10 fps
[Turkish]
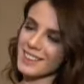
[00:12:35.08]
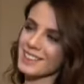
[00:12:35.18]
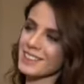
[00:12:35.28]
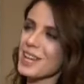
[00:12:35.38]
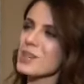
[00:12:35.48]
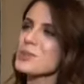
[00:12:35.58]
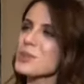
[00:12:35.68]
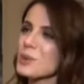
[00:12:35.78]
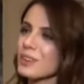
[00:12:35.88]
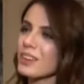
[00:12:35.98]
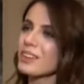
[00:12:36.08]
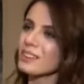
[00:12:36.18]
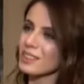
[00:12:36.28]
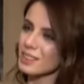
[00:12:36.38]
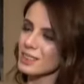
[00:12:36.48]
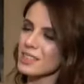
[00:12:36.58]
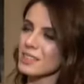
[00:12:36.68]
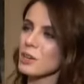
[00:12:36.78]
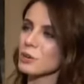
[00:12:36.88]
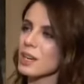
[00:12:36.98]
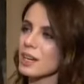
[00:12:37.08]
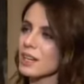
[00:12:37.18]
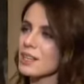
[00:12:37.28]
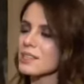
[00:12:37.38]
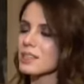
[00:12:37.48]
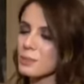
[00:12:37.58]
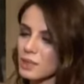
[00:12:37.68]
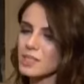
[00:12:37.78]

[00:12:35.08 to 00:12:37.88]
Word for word: girdikten sonra iyi senaryolar gelirse tabii ki